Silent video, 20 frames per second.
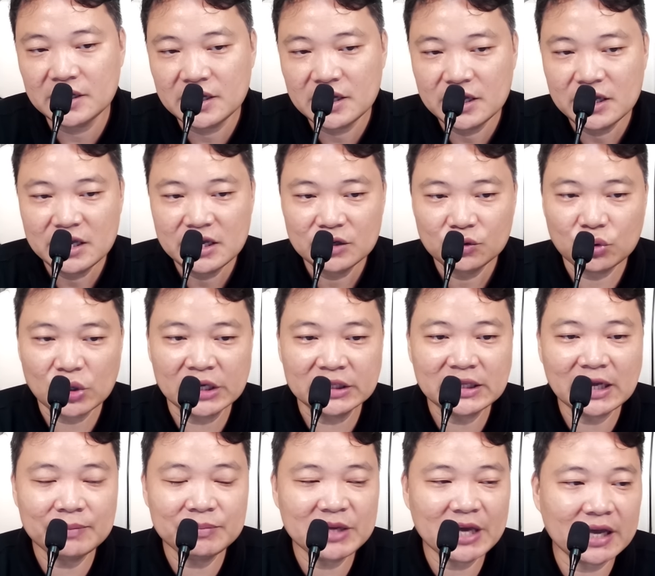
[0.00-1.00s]

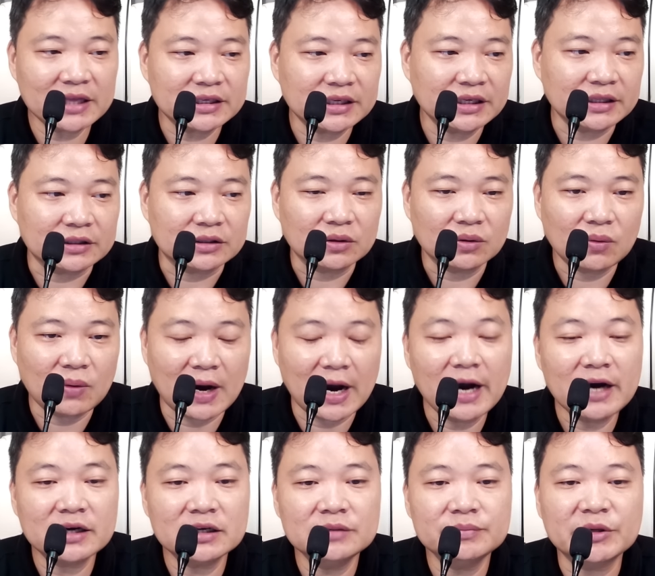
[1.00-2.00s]
괴담이 아닌
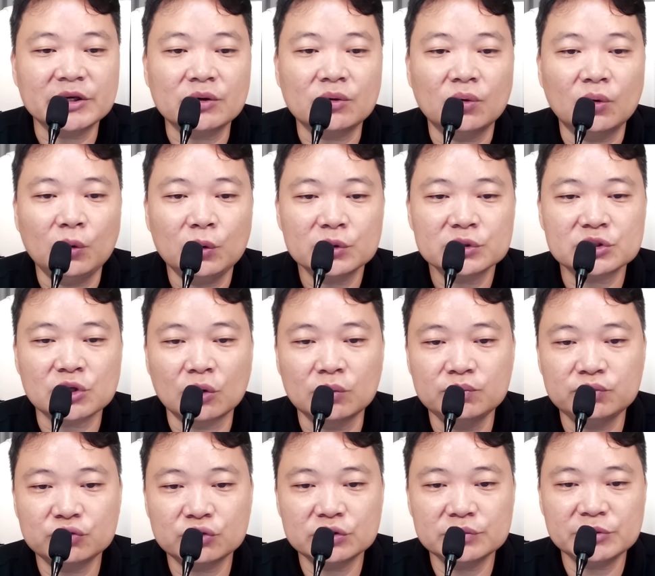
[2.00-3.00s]
과학을 믿고
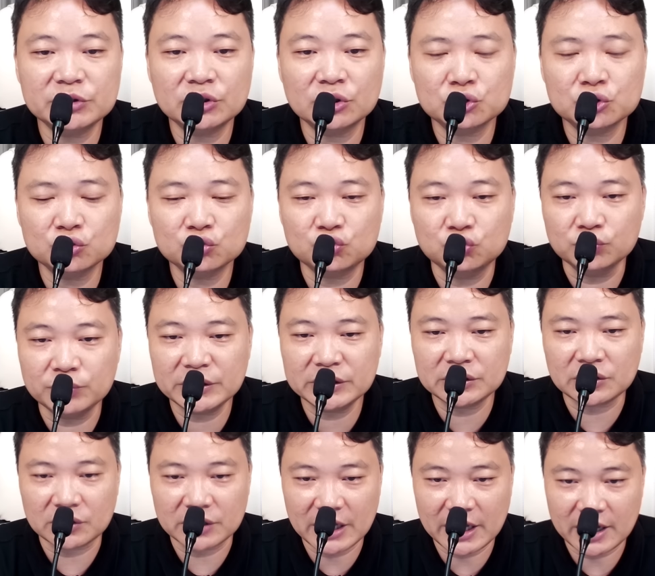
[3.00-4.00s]
정부를 믿어준 국민
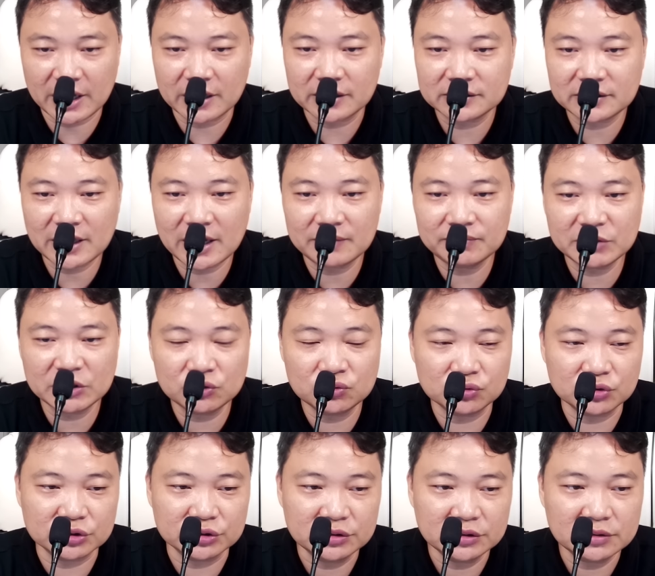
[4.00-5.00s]
덕에
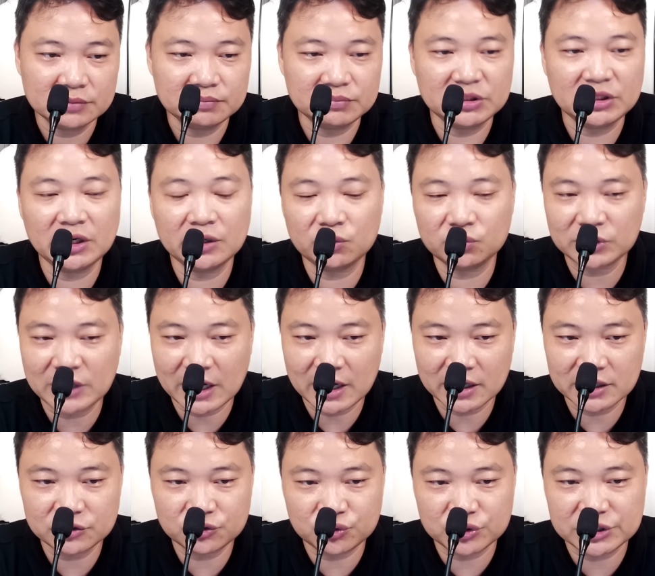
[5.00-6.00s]
대한민국은 미래로 나아갈
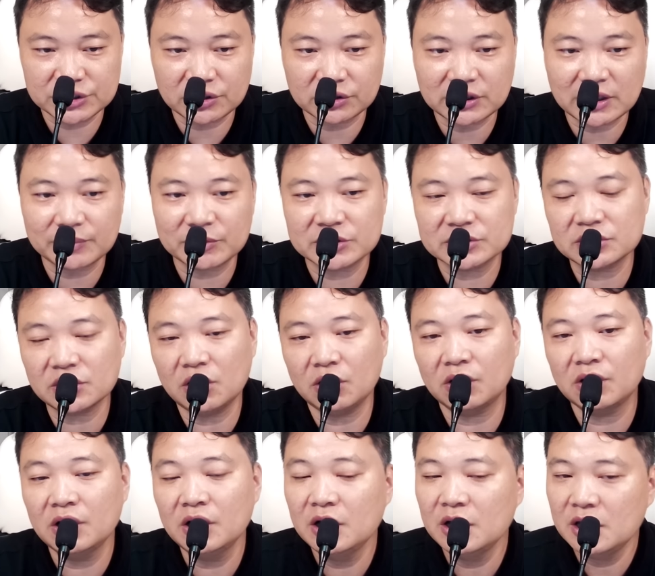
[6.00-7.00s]
수 있었다면서
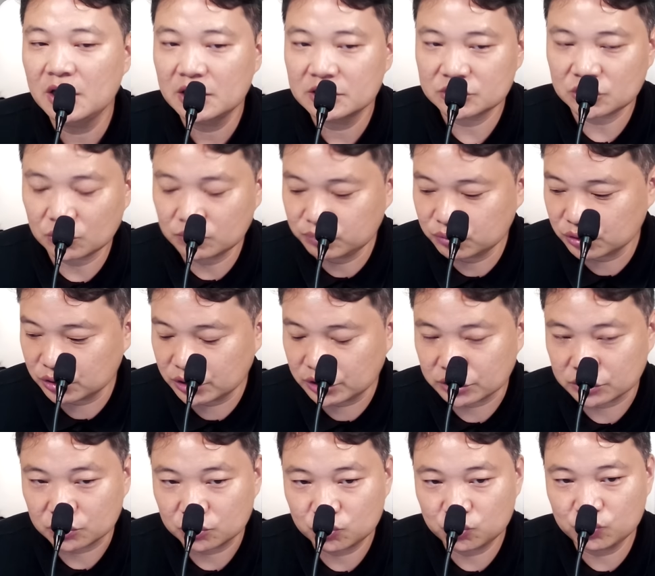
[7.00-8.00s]
정부는
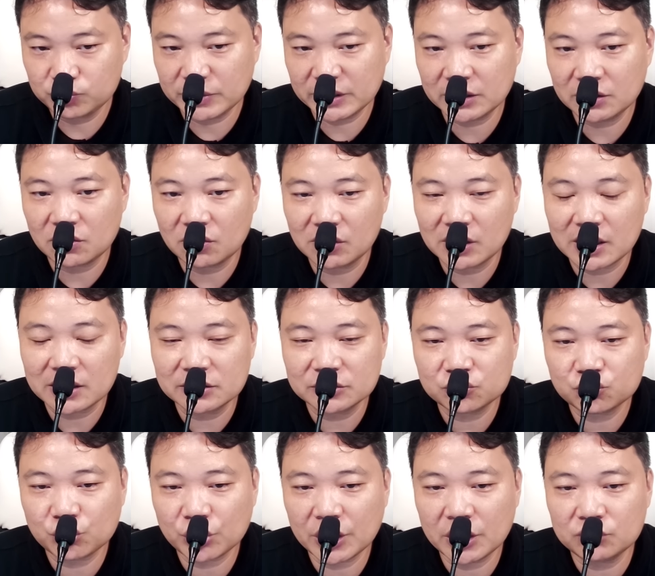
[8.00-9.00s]
국민 건강을
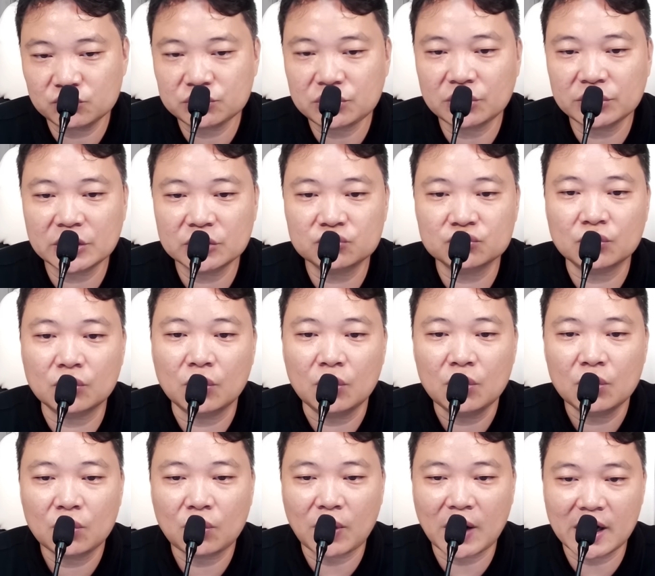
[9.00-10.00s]
최우선에 두고
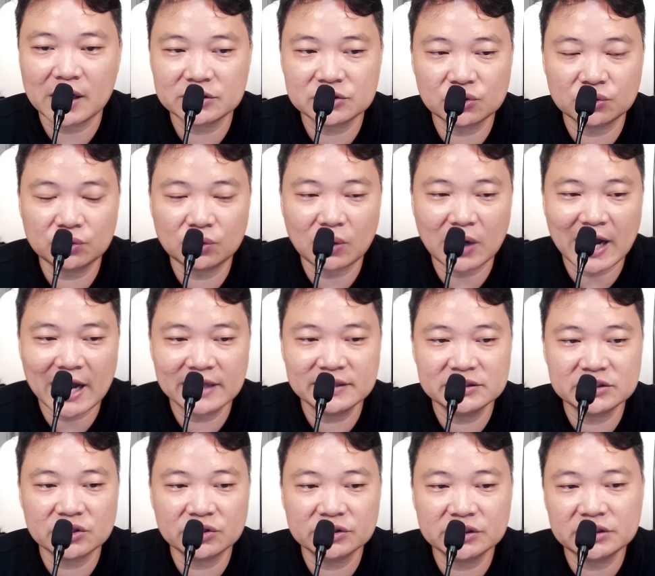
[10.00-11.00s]
과학적으로
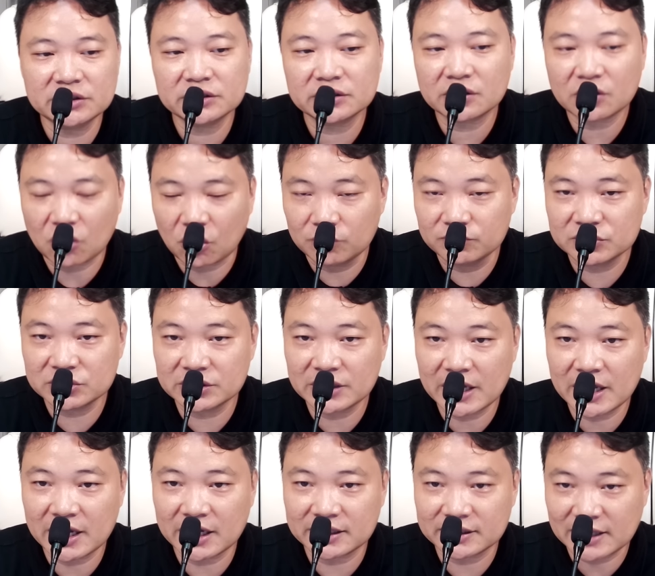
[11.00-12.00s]
안전을
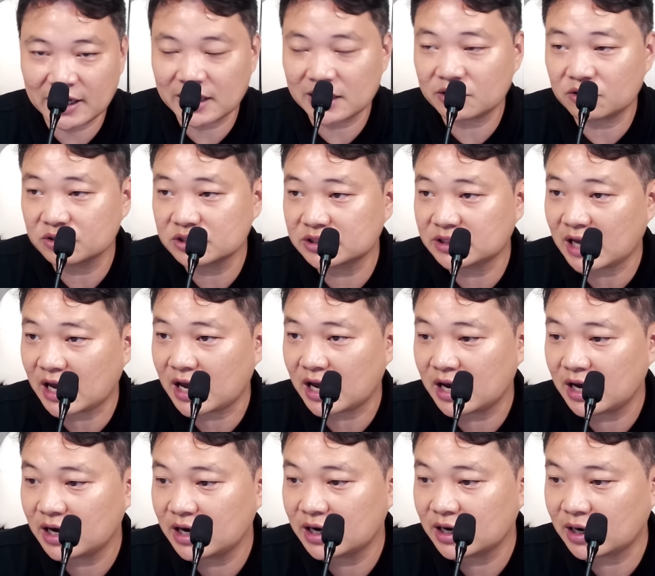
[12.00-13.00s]
검증해 나갈 것이다
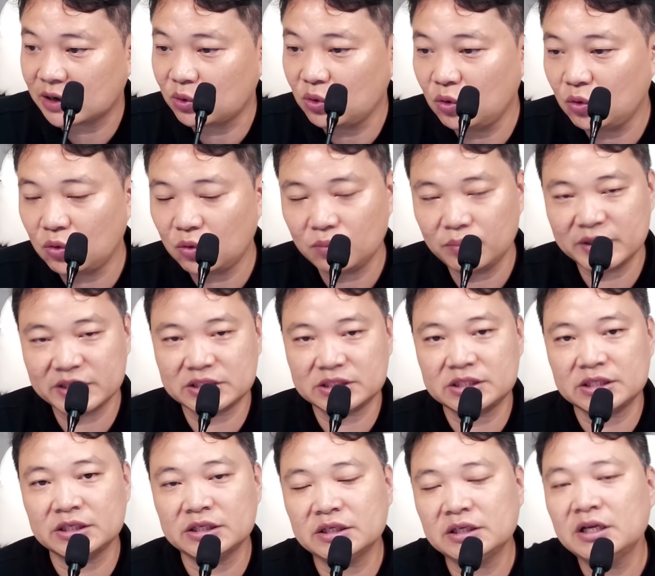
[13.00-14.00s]
라고
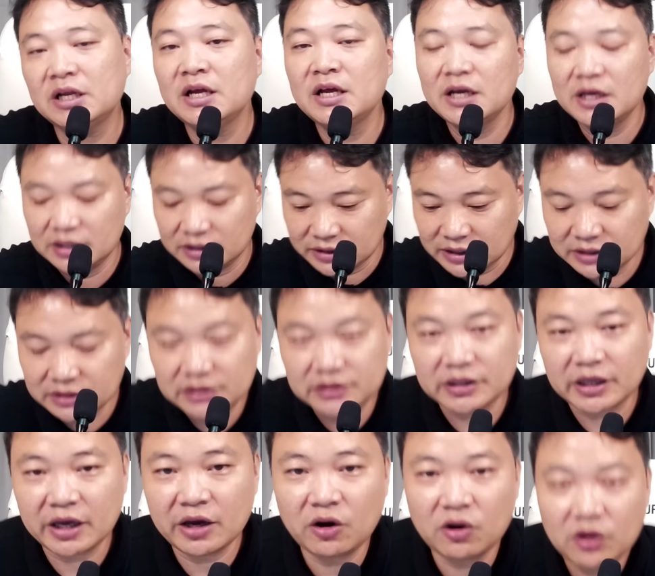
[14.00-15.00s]
메시지를
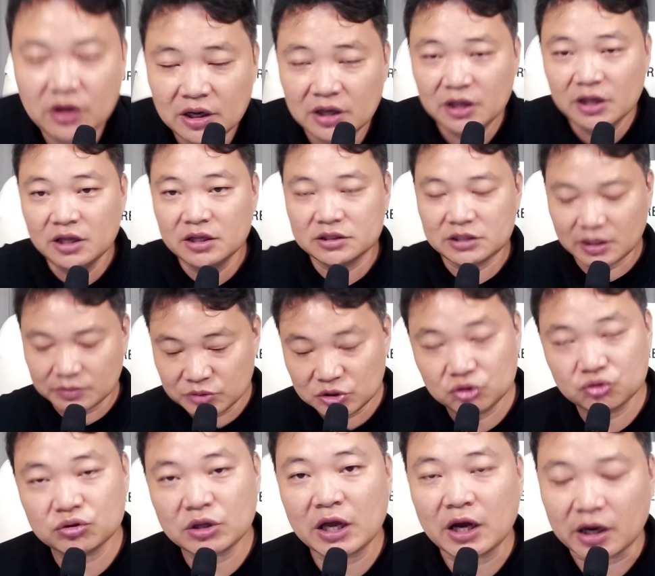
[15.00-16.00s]
냈는데요. 자, 민주당